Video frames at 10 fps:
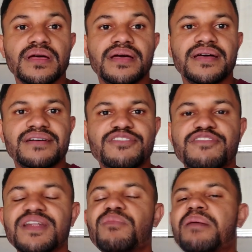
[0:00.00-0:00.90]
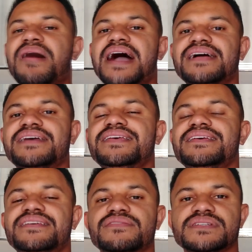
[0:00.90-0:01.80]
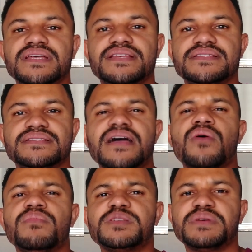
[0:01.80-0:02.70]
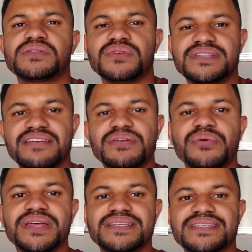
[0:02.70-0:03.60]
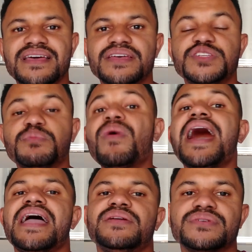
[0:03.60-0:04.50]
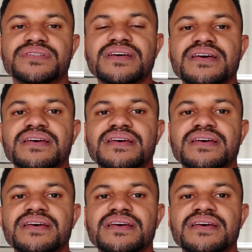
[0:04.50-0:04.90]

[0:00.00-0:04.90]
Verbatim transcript: é, vou falar uma marca aqui que vocês, algumas pessoas devem conhecer aí, tipo uma Airos,